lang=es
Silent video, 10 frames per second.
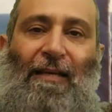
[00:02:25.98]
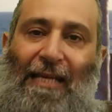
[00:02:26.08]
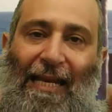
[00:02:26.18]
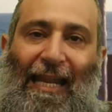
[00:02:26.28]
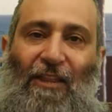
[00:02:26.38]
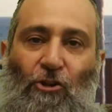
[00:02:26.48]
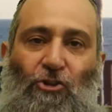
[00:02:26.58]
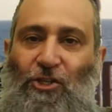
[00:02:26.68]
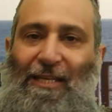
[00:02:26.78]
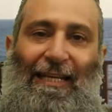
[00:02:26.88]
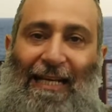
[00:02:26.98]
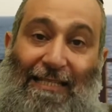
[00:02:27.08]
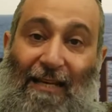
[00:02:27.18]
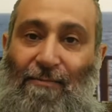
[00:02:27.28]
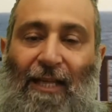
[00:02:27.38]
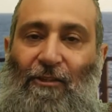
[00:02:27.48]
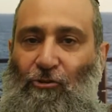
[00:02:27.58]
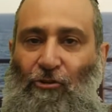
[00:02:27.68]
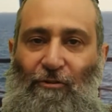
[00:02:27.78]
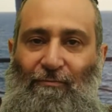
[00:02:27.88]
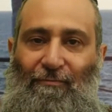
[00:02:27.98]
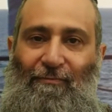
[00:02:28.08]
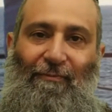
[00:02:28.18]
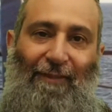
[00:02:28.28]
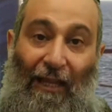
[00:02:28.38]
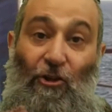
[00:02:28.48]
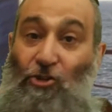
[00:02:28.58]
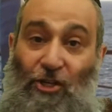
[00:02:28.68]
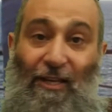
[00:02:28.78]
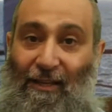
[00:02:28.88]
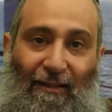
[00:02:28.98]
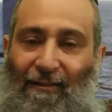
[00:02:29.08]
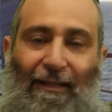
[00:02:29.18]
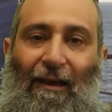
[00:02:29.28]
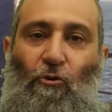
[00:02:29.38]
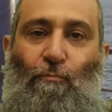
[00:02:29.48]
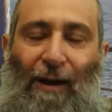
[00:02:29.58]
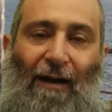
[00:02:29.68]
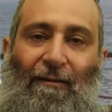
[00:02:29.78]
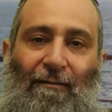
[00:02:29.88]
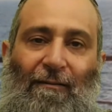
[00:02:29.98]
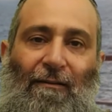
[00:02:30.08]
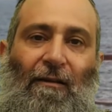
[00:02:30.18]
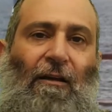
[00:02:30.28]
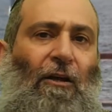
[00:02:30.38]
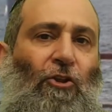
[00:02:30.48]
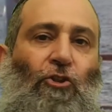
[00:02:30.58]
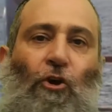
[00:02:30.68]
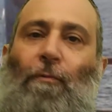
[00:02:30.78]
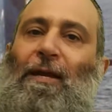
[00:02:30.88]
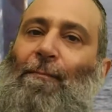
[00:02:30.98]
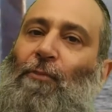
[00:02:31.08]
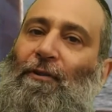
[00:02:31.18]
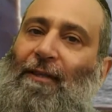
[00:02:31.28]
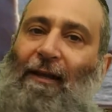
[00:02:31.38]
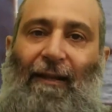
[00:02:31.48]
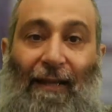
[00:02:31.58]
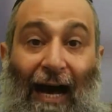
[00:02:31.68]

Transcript: la noche del casamiento, la noche de la jupá, no voy a ponerle a